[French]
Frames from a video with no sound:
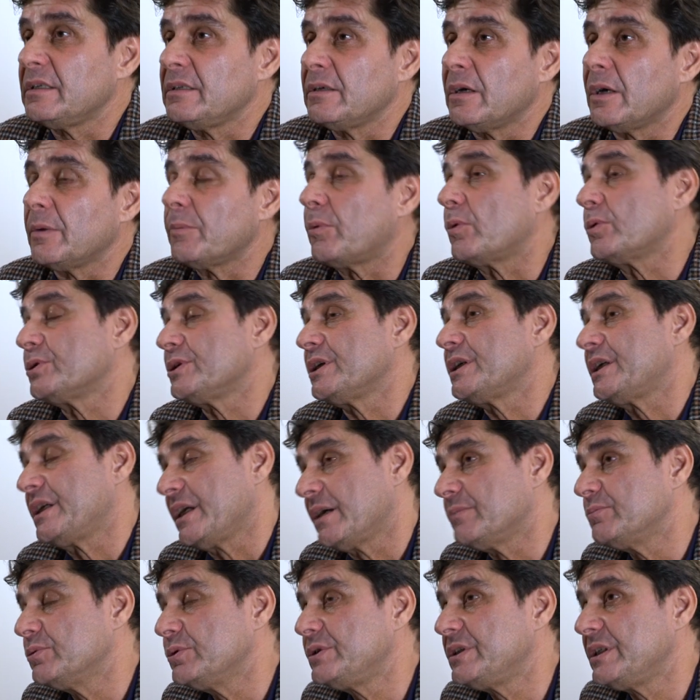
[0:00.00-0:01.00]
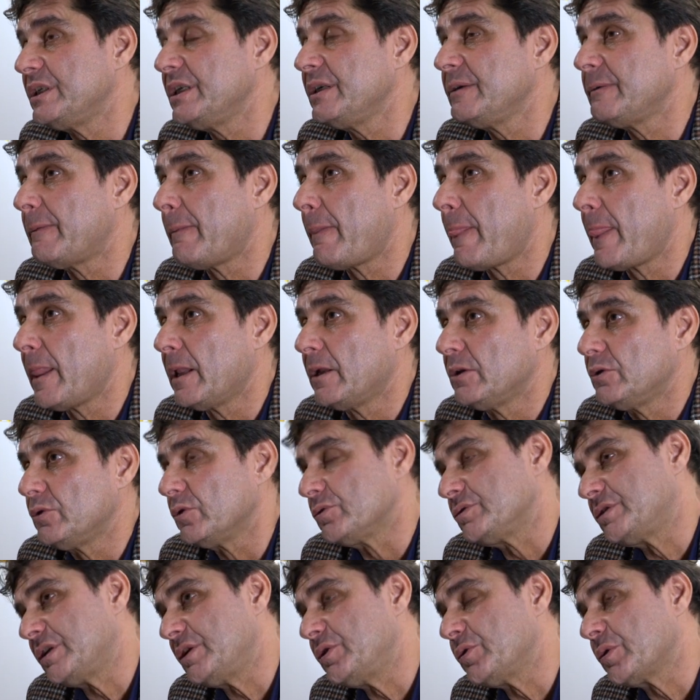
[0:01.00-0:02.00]
un projet qui aboutit,
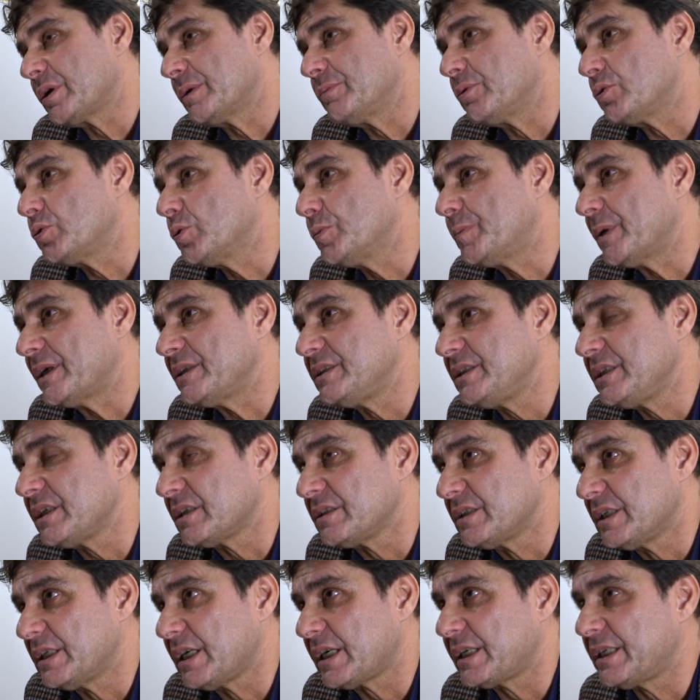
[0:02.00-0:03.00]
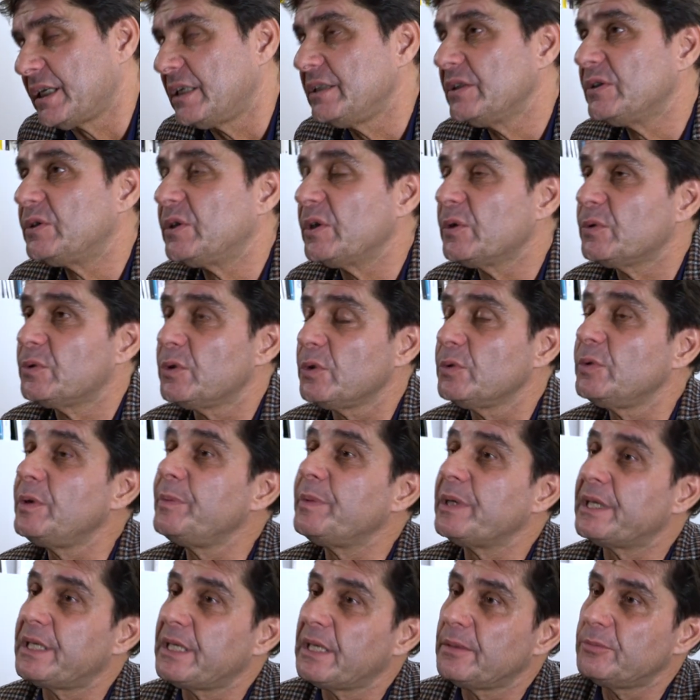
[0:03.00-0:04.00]
dont il y aurait beaucoup à dire dans la réalité aujourd'hui,
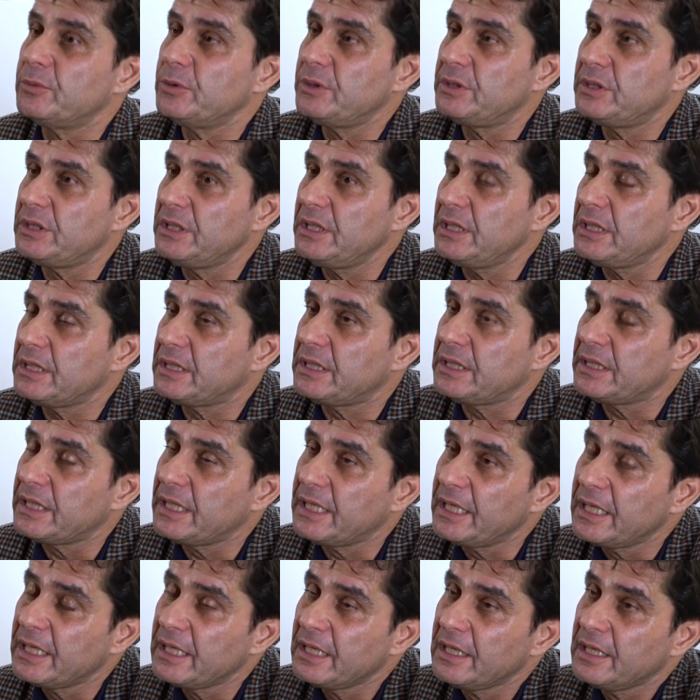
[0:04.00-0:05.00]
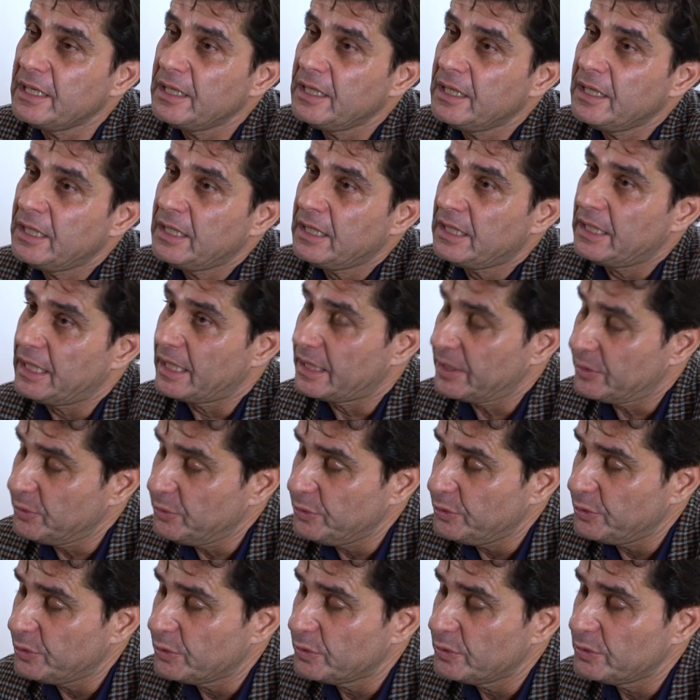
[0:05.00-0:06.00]
mais qui aboutit, qui est la
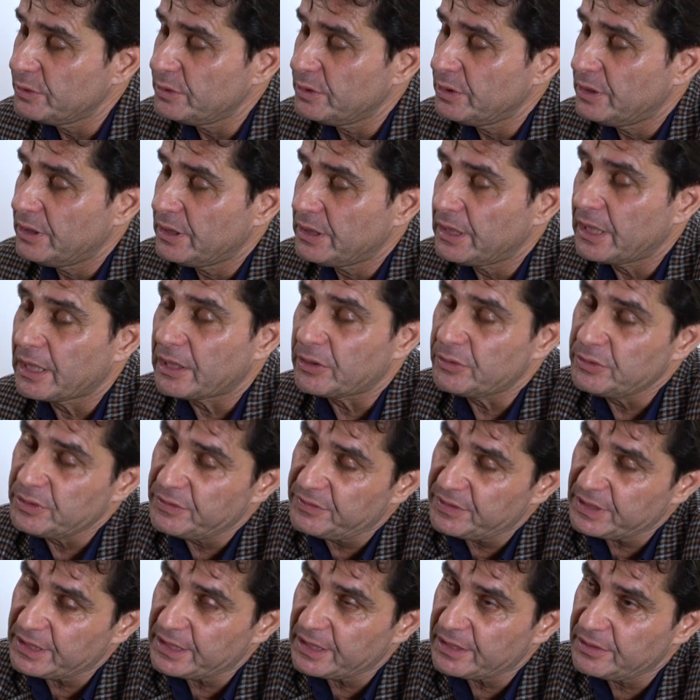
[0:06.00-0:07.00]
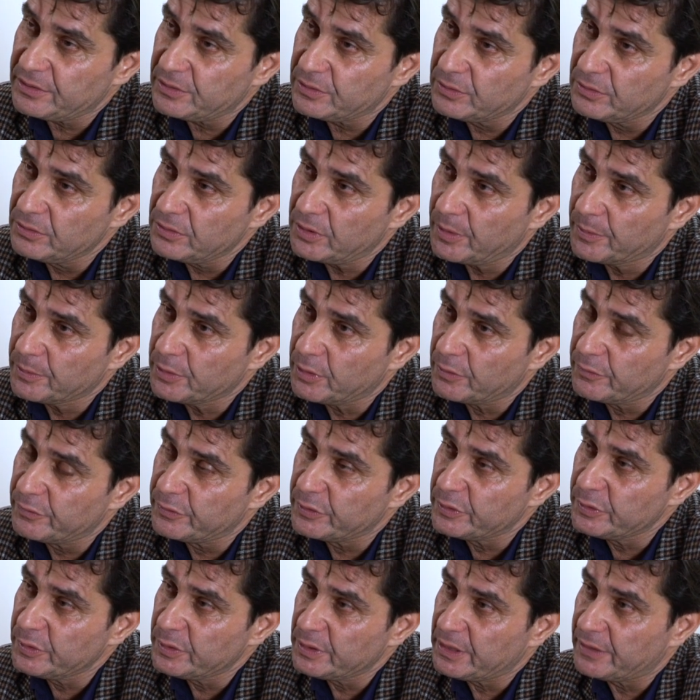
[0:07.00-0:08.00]
réunion, la réunification, comme l'on
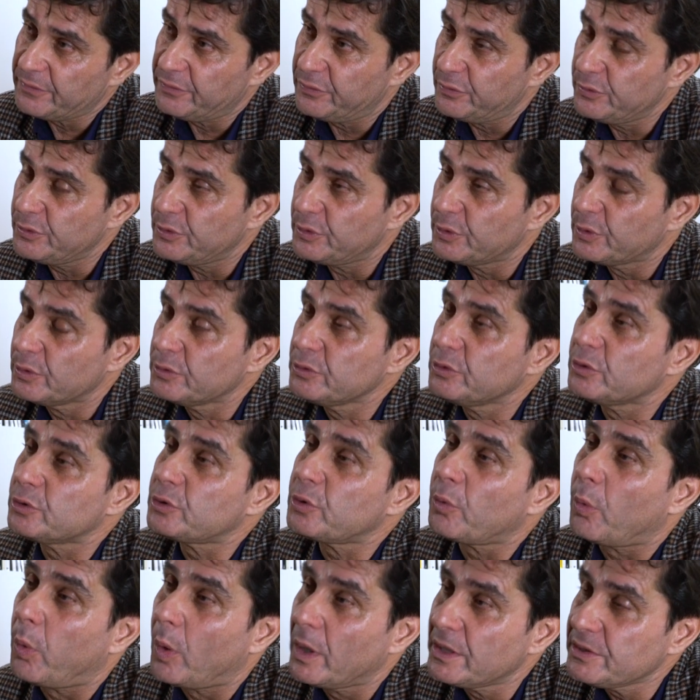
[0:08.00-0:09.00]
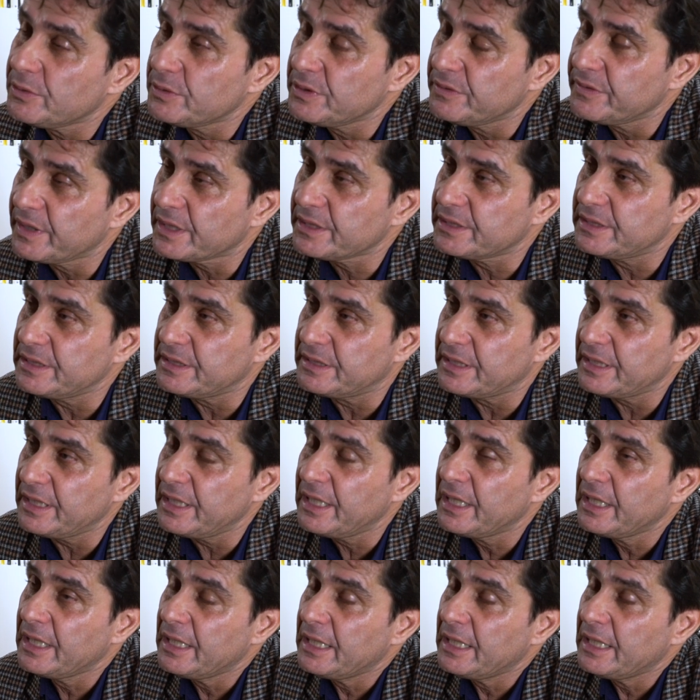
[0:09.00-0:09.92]
veut, la fusion de trois universités